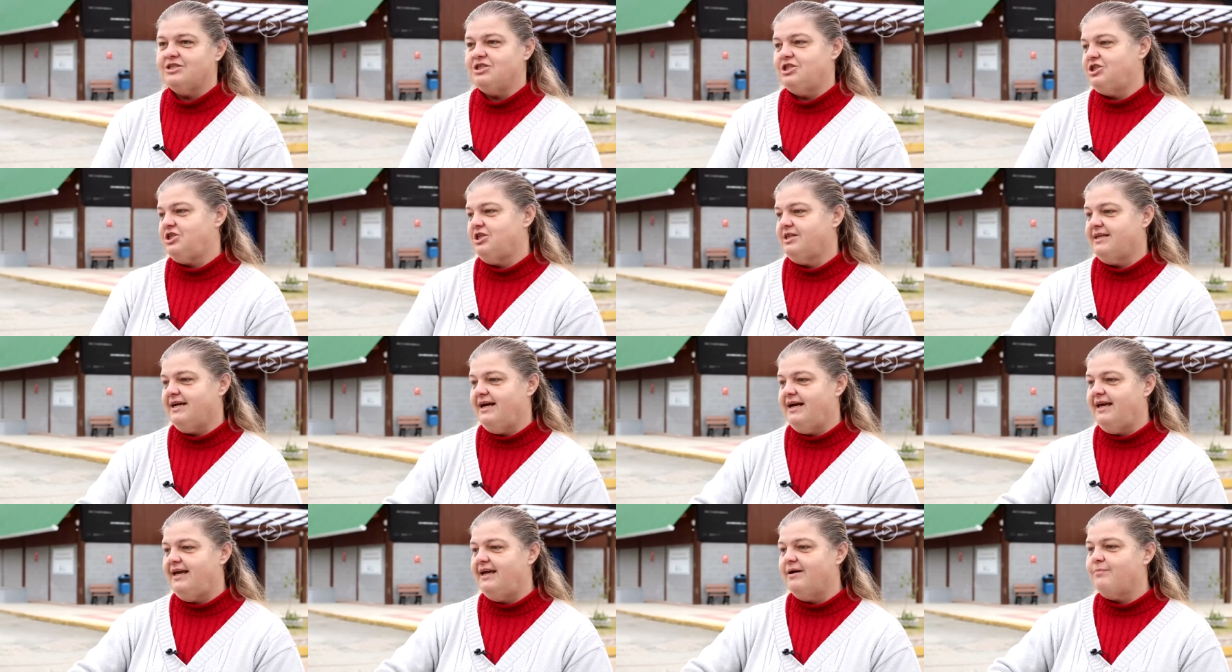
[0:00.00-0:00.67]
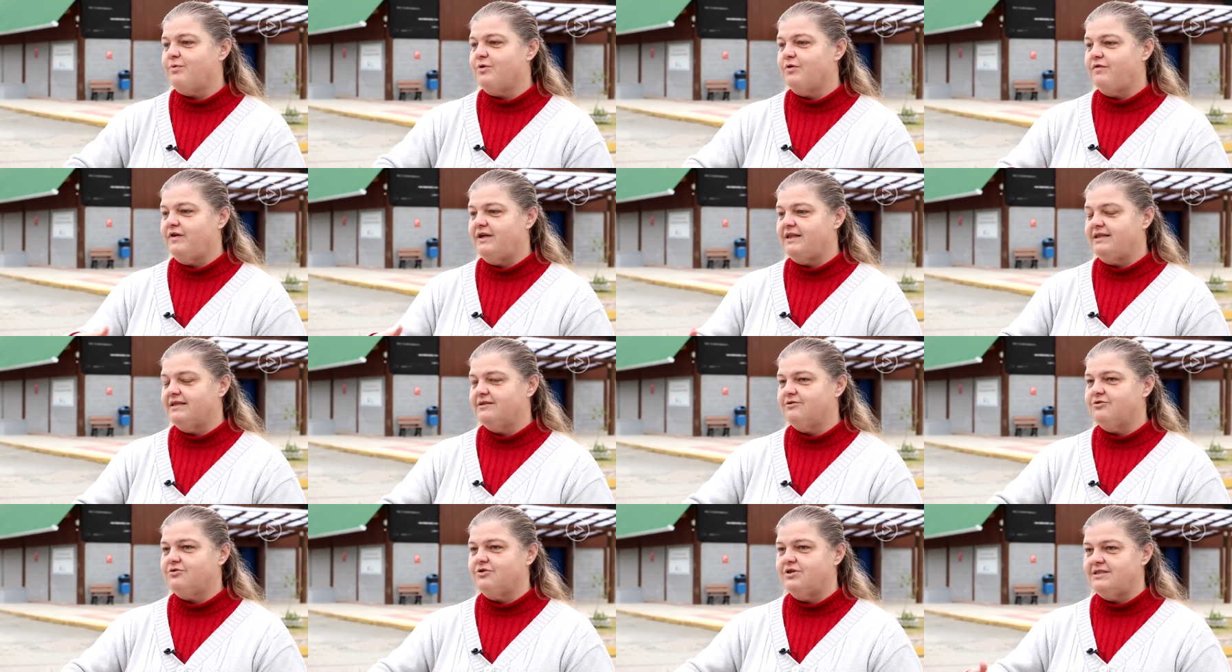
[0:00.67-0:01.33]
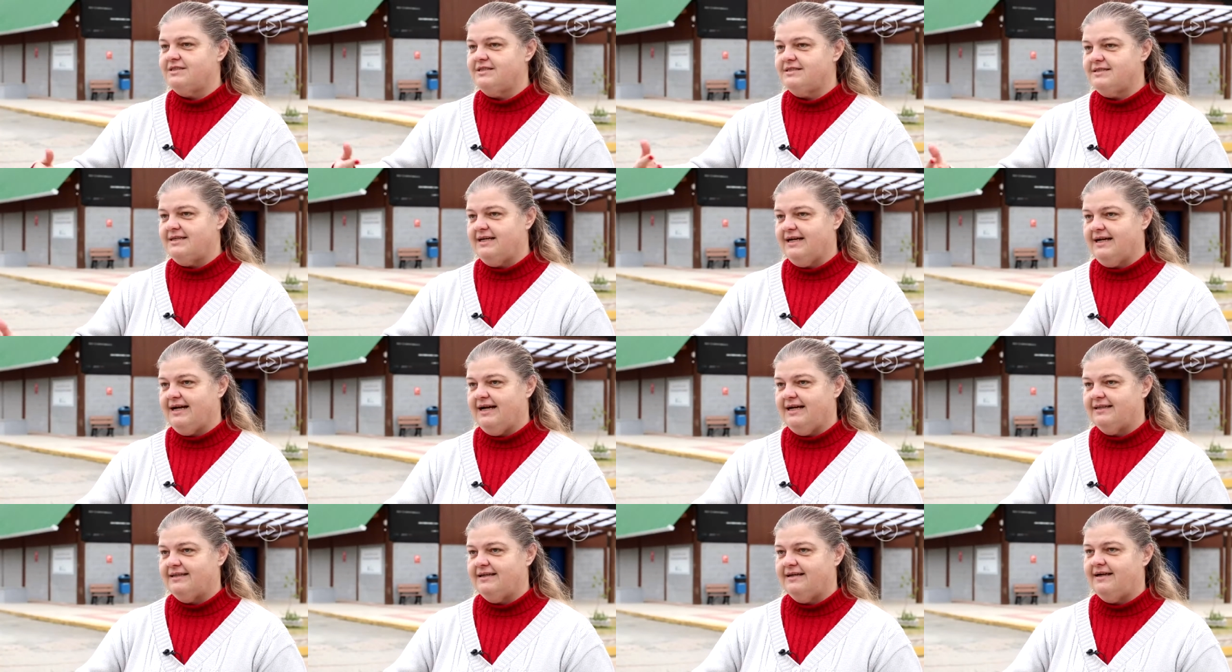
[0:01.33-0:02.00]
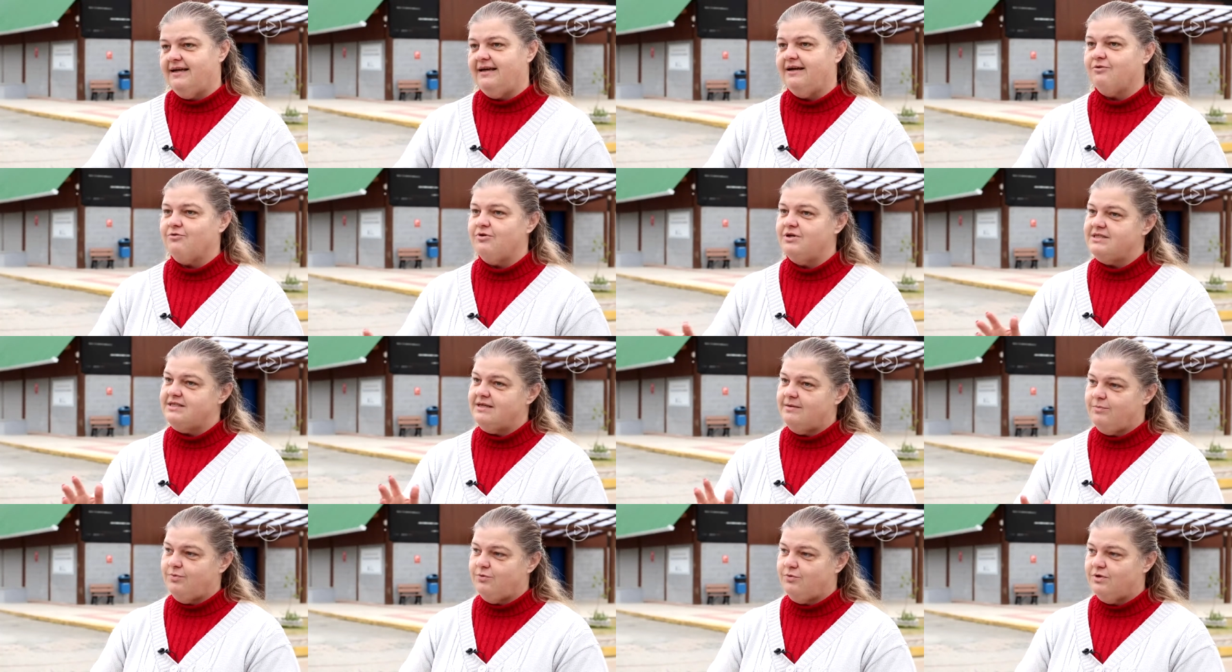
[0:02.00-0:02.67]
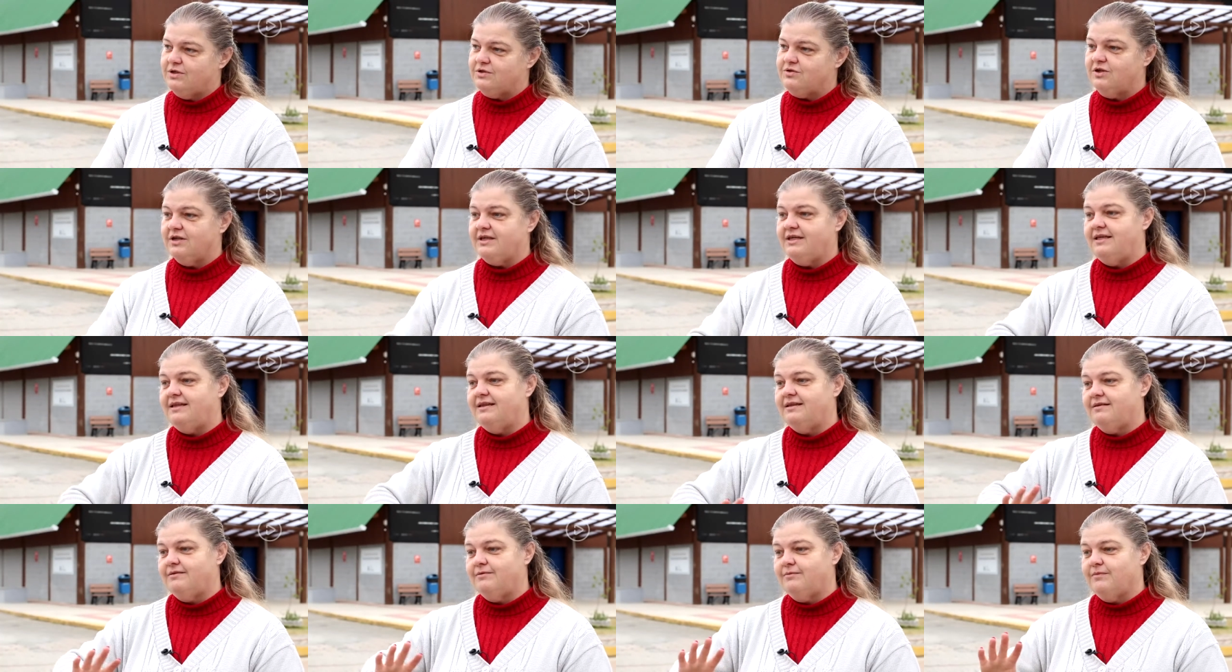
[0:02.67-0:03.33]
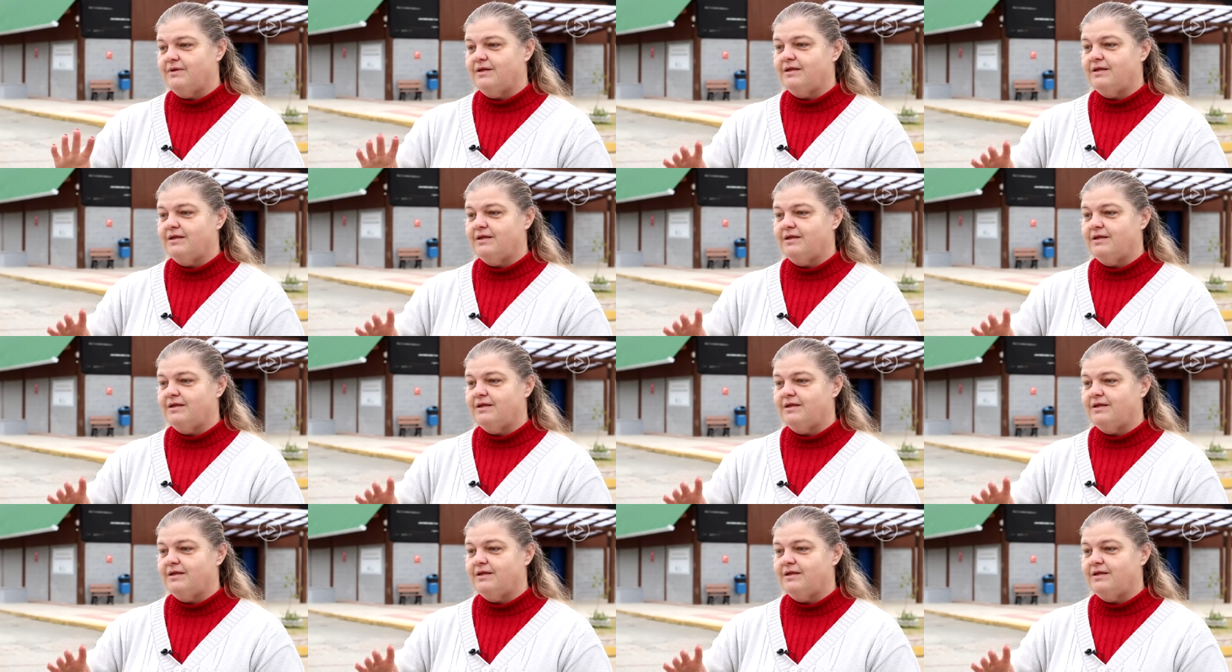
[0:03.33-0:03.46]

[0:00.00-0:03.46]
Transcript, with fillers: a gente está reaproveitando coisa estragada, é coisa boa, só que